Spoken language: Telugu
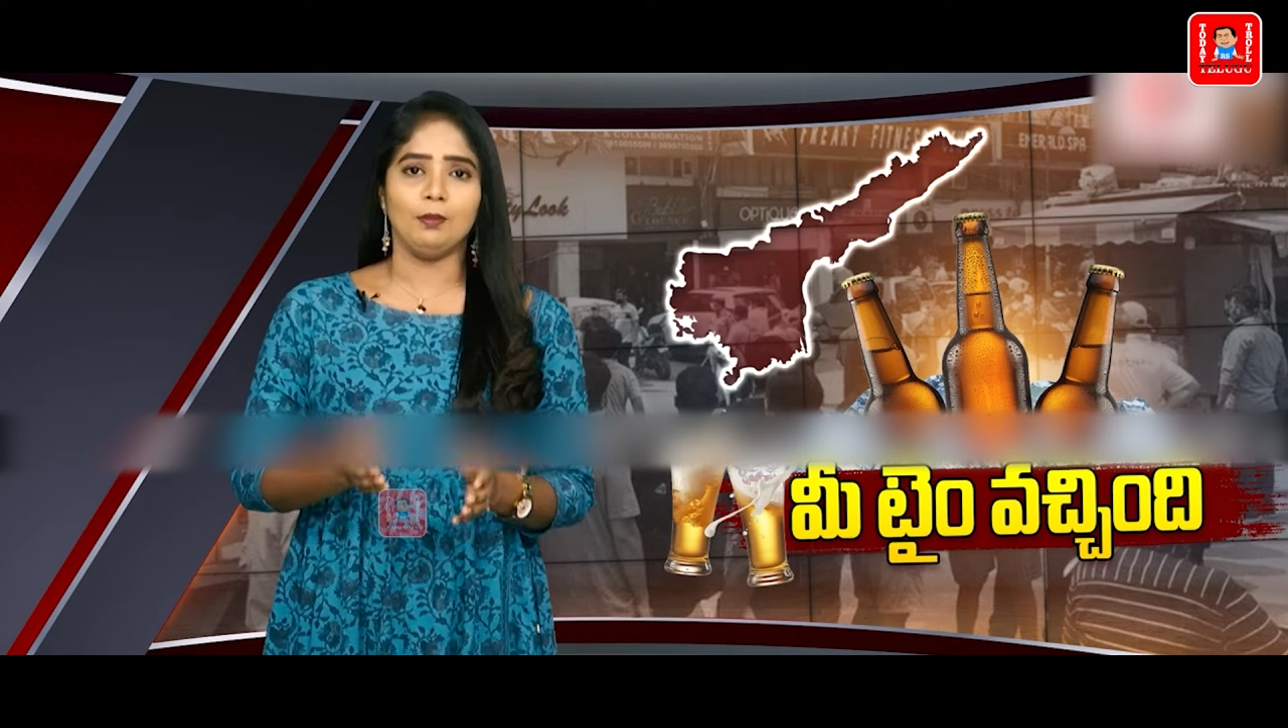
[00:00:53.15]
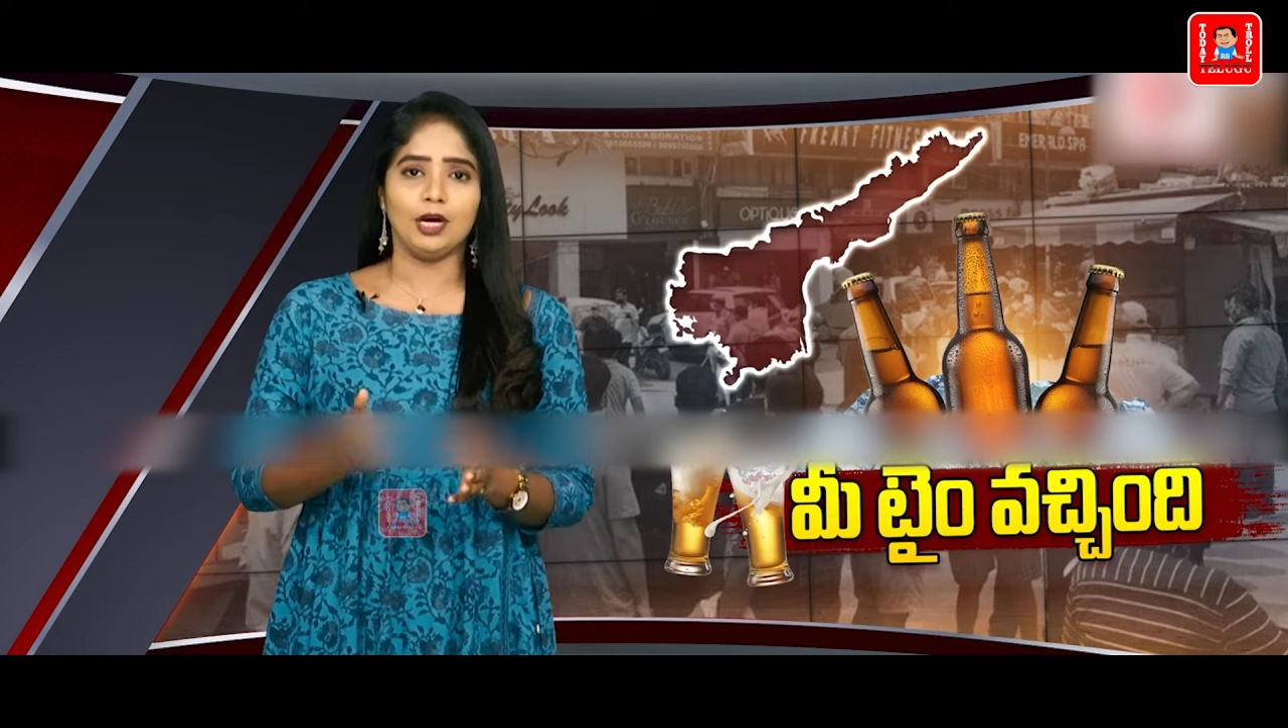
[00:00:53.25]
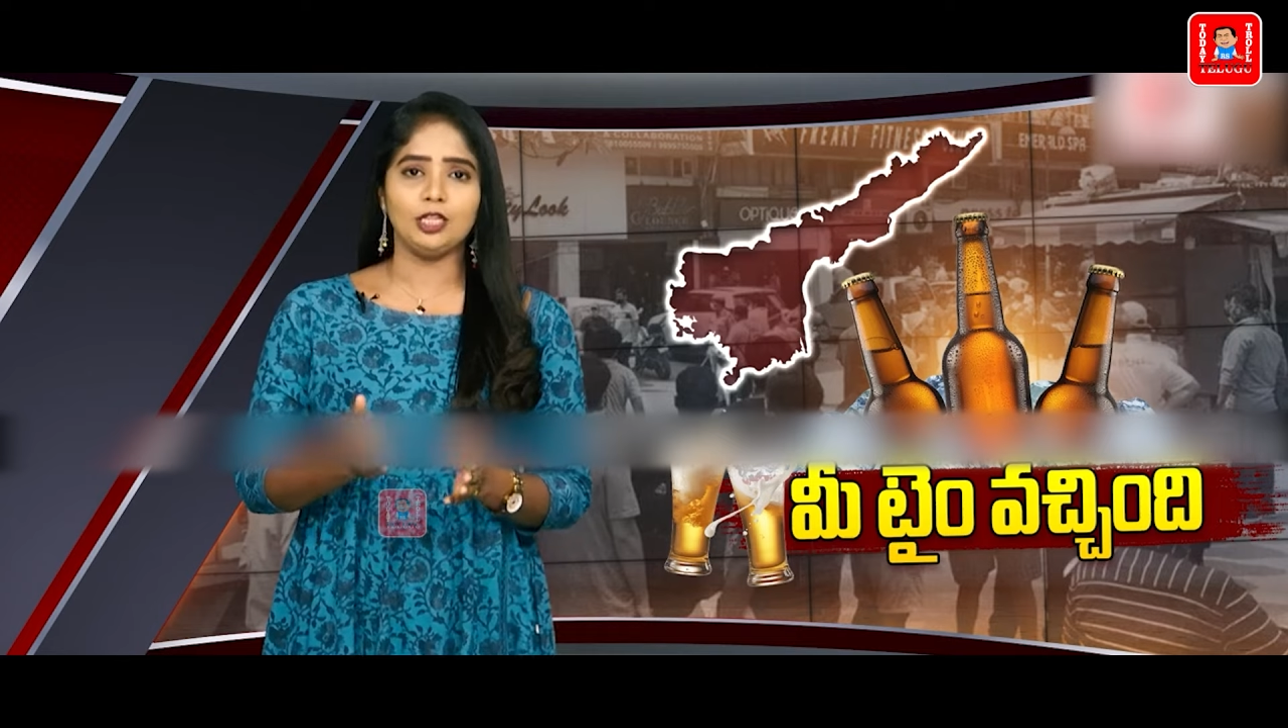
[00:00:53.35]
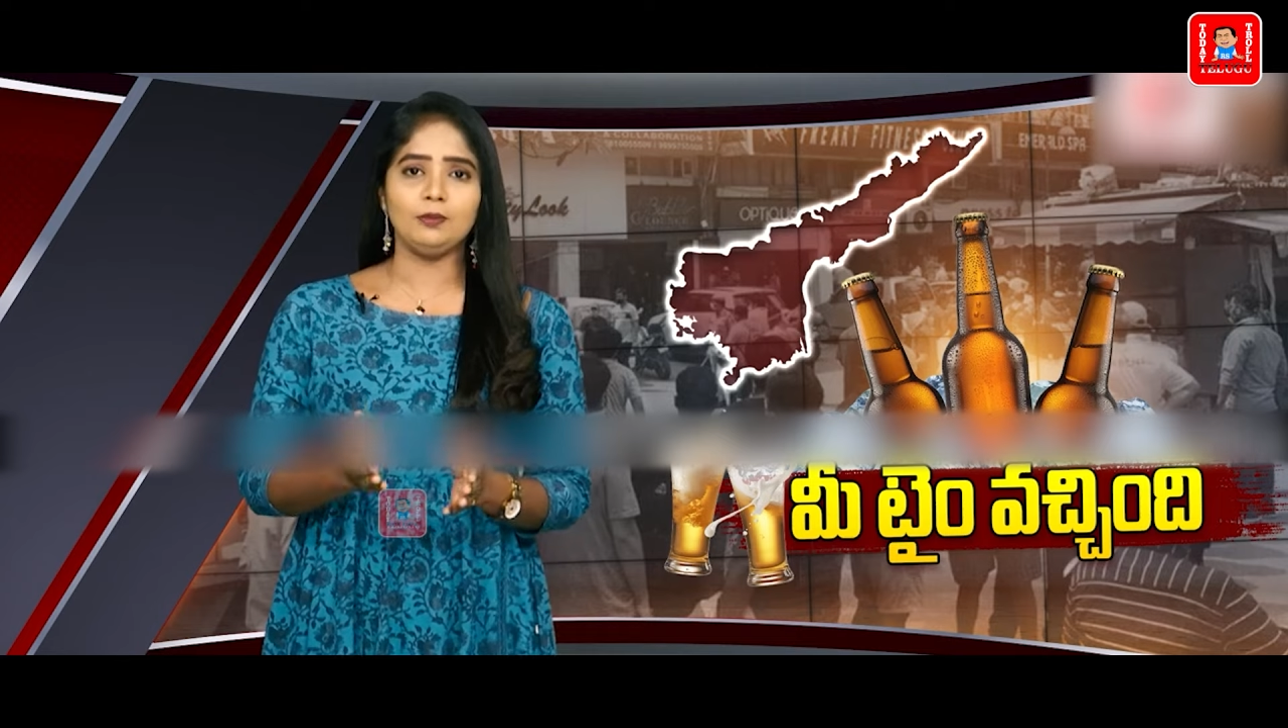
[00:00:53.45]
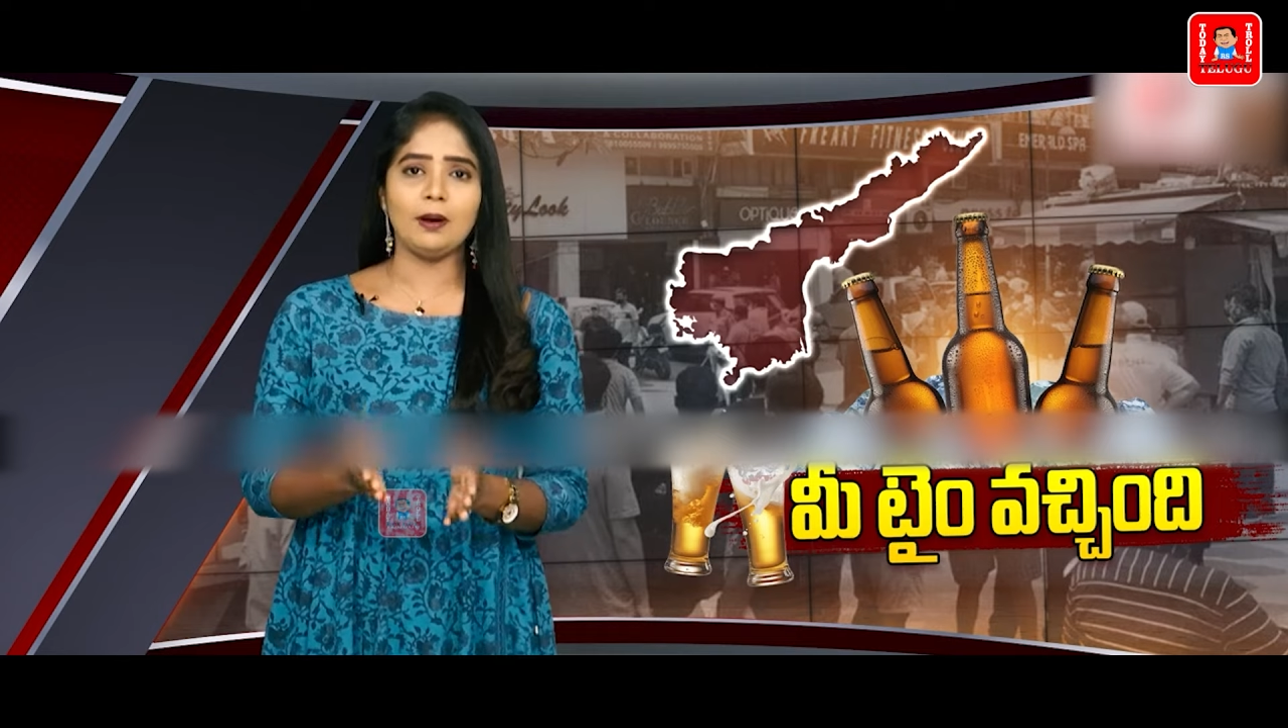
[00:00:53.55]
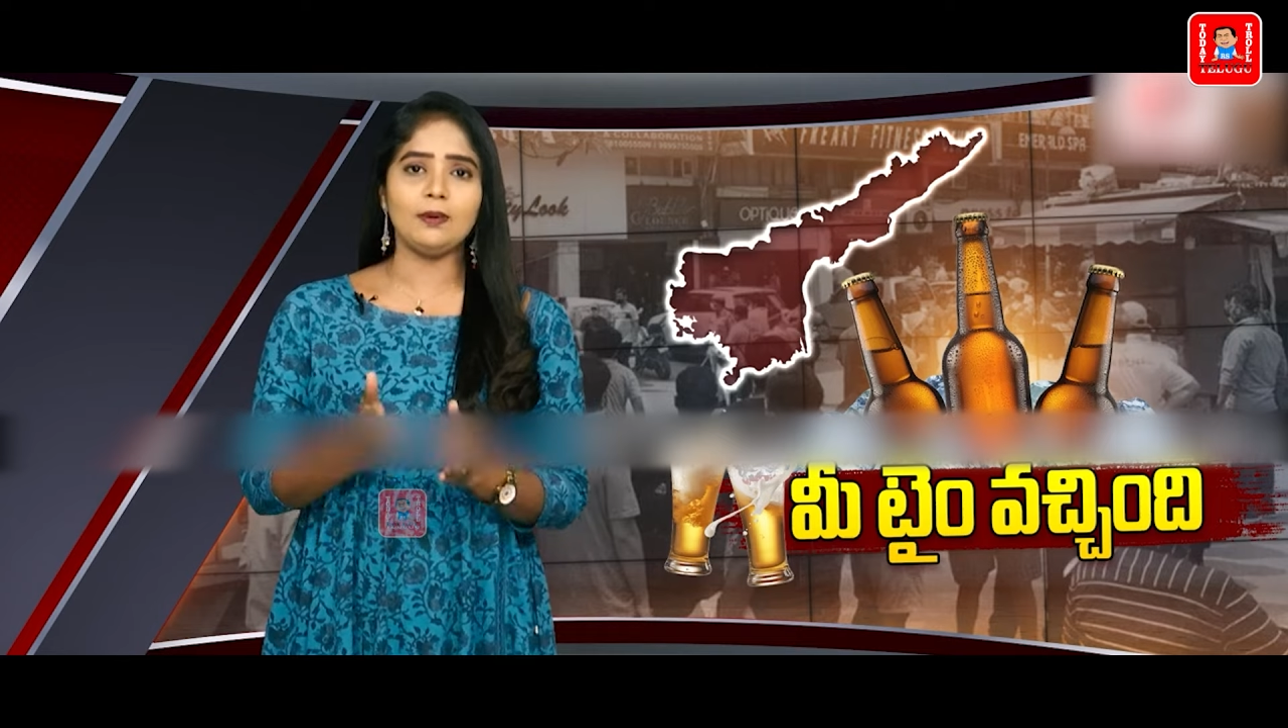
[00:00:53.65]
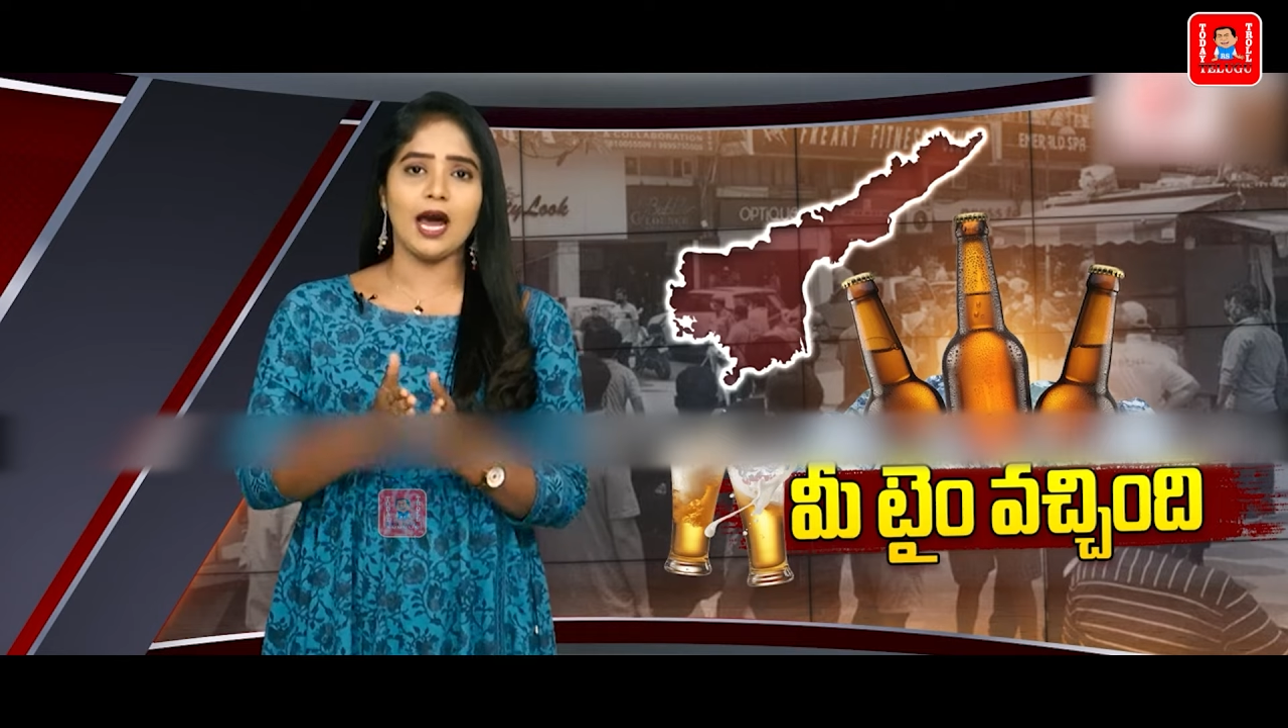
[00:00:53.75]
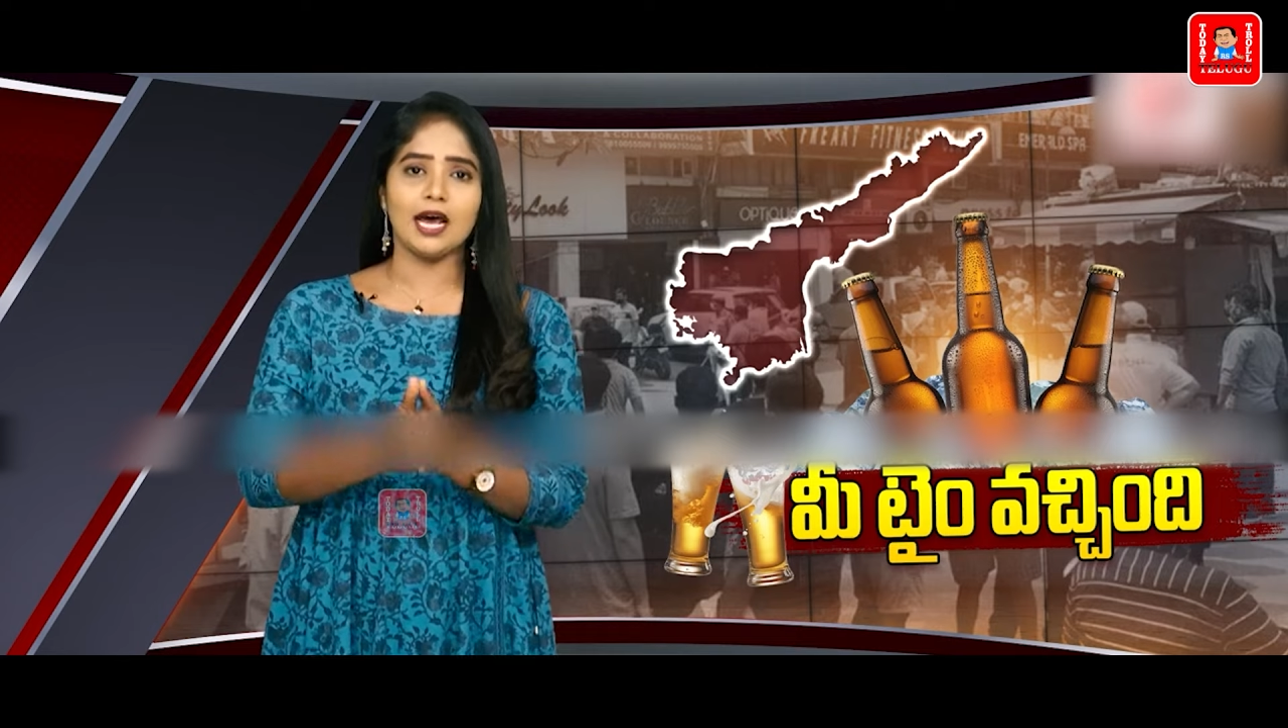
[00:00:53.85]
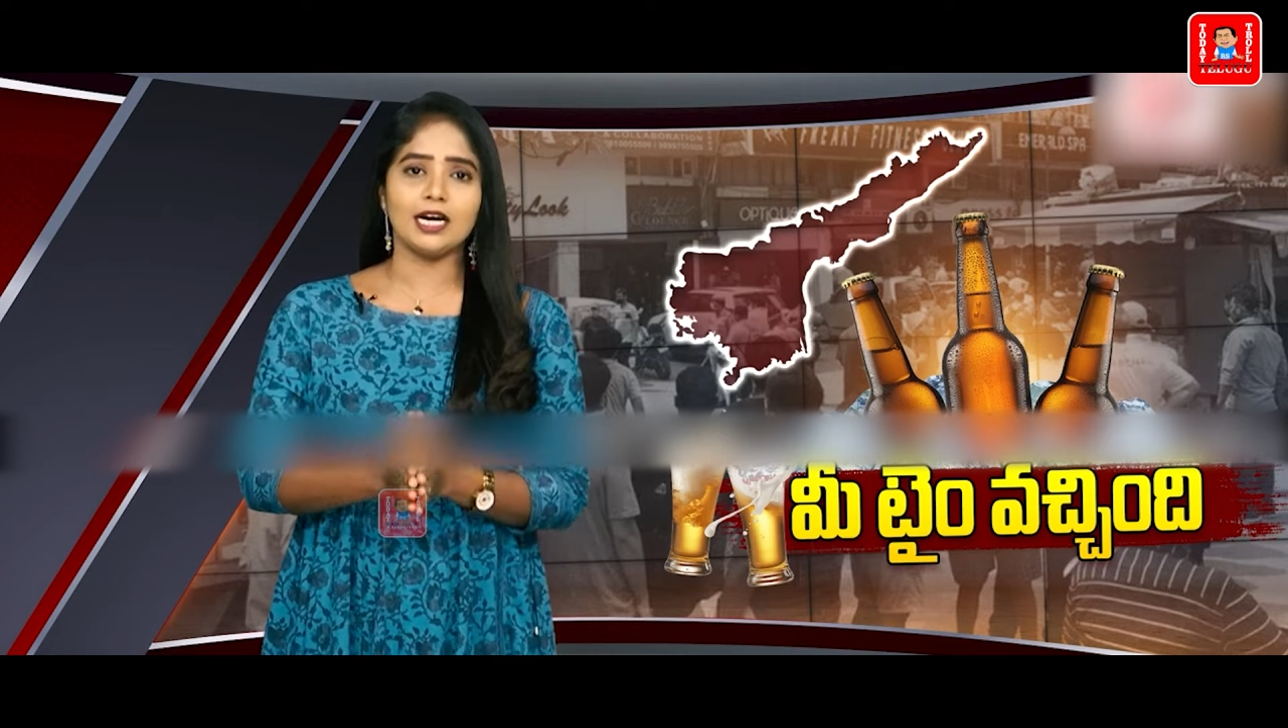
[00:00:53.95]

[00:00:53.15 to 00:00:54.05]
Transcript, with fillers: మందుబాబుల